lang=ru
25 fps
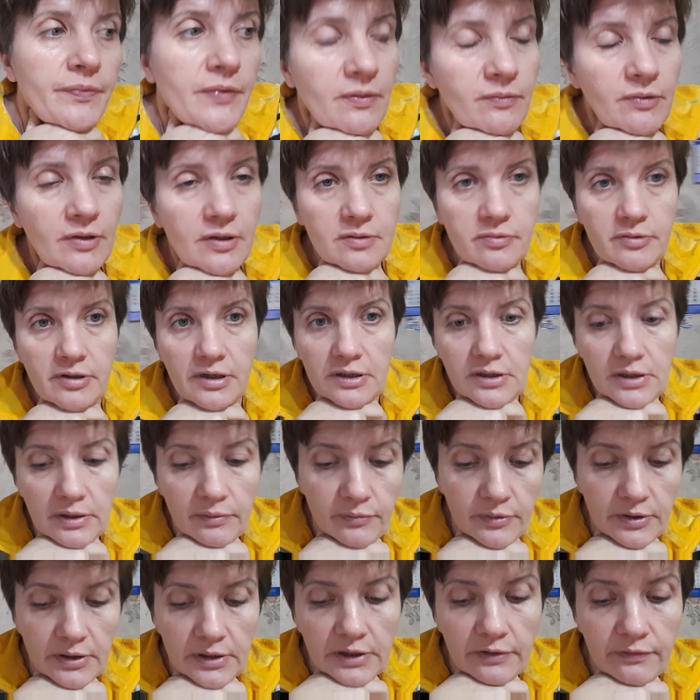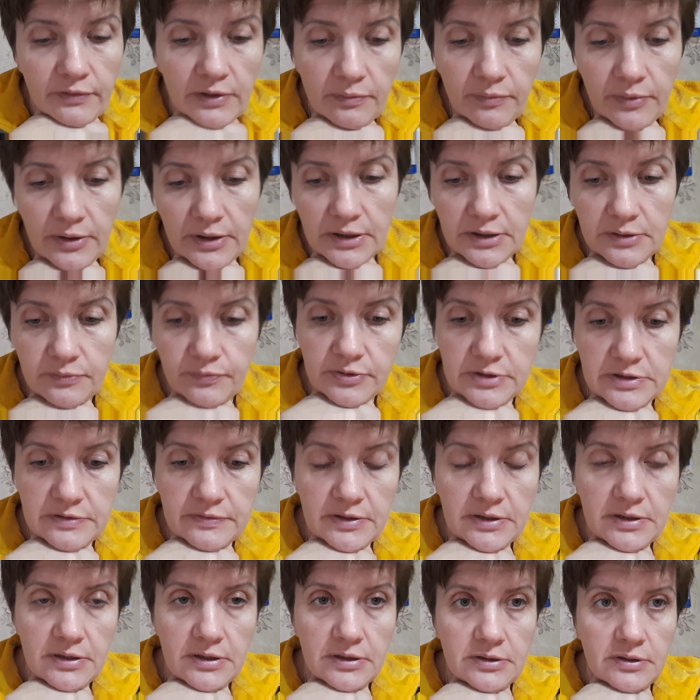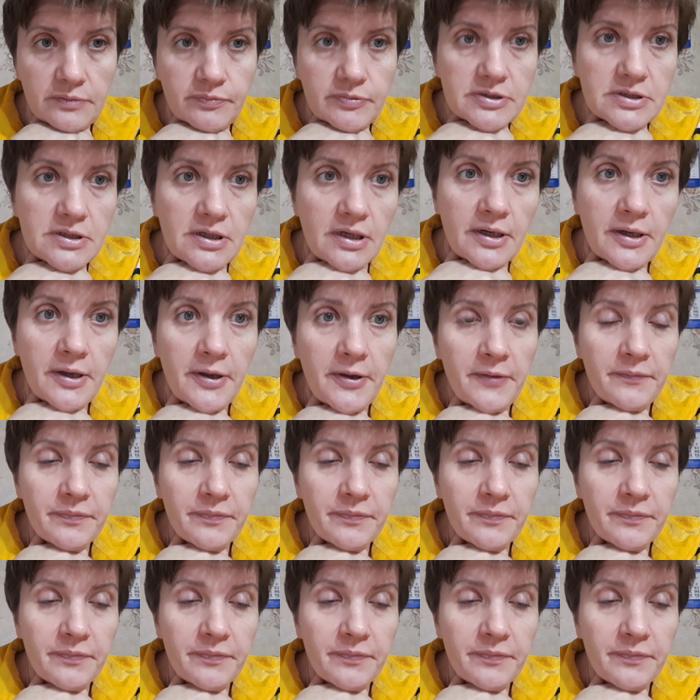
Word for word: Мне э, там голова болит, позвонили, это писали.